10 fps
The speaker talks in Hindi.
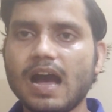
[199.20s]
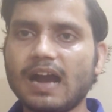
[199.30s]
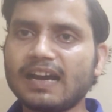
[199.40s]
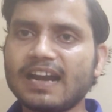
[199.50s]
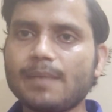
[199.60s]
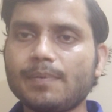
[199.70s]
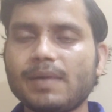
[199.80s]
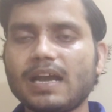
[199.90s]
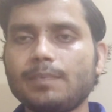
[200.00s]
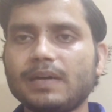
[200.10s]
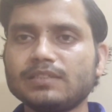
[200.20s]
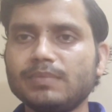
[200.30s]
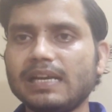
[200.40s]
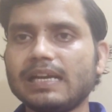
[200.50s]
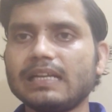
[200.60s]
अगर आप हमारे पास
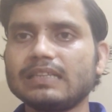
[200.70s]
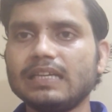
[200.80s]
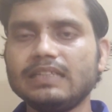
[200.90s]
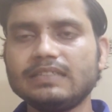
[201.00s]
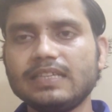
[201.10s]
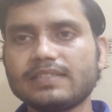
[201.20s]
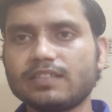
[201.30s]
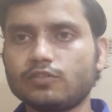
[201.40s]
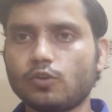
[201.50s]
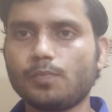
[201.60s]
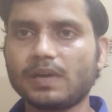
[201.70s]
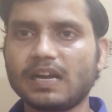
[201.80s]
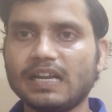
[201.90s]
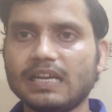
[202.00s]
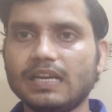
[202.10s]
मेल करते ई सी एस स्टॉप
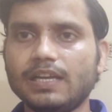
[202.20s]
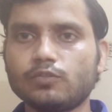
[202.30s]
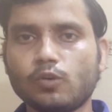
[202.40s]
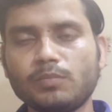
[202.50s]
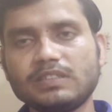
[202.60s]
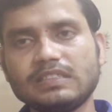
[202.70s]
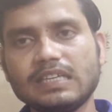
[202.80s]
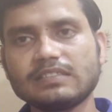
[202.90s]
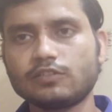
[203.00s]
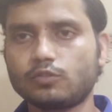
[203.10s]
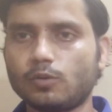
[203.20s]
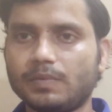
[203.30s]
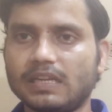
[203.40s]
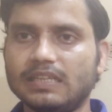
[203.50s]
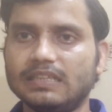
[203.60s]
करने के लिए तो हम ई सी एस
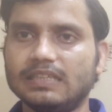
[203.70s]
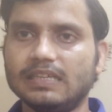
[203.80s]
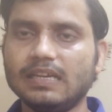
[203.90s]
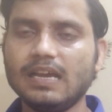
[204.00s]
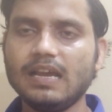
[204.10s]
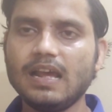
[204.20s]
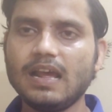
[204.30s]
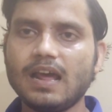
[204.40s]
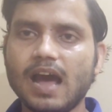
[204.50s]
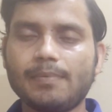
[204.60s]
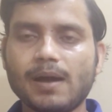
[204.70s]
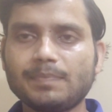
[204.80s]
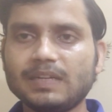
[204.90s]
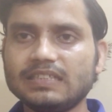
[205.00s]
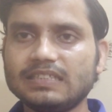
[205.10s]
स्टॉप कर देते अब
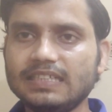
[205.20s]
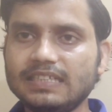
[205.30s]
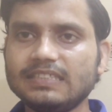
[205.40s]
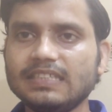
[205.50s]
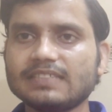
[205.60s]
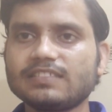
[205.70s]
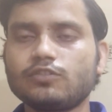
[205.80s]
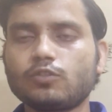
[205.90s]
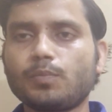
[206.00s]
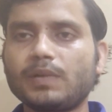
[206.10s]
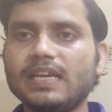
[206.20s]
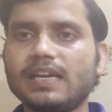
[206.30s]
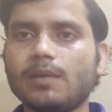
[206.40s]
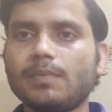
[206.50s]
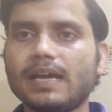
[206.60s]
आपने ई सी एस स्टॉप नहीं
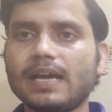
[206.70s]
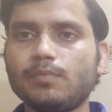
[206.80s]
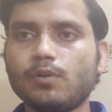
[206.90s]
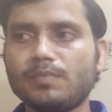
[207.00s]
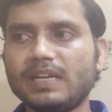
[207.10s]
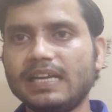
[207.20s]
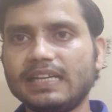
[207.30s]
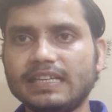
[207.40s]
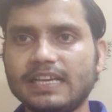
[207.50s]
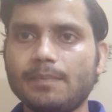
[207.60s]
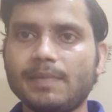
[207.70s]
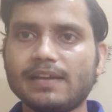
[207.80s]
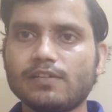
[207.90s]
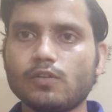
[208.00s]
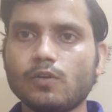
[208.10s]
करवाया वो हमने हिट किया
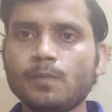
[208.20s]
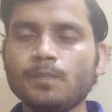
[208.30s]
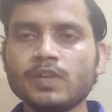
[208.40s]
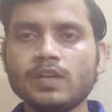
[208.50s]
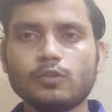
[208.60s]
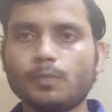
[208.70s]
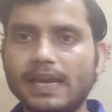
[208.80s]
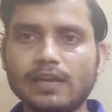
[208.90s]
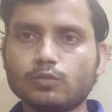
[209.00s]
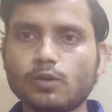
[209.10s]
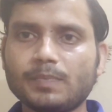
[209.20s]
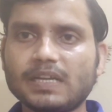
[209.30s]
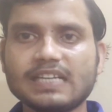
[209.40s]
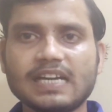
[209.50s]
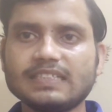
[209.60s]
बैंक को तो बैंक तो
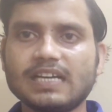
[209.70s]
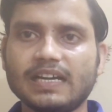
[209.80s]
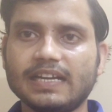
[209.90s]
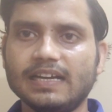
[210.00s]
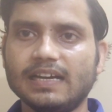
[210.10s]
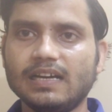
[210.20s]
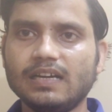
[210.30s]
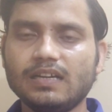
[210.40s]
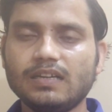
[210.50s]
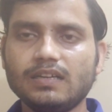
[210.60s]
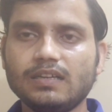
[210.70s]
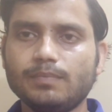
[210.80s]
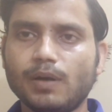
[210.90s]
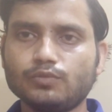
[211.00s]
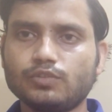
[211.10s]
अपना चार्ज काटेगा
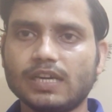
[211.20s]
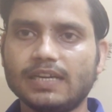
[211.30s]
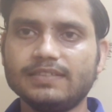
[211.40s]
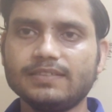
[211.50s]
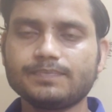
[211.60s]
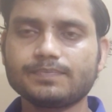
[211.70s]
बाउंस चार्ज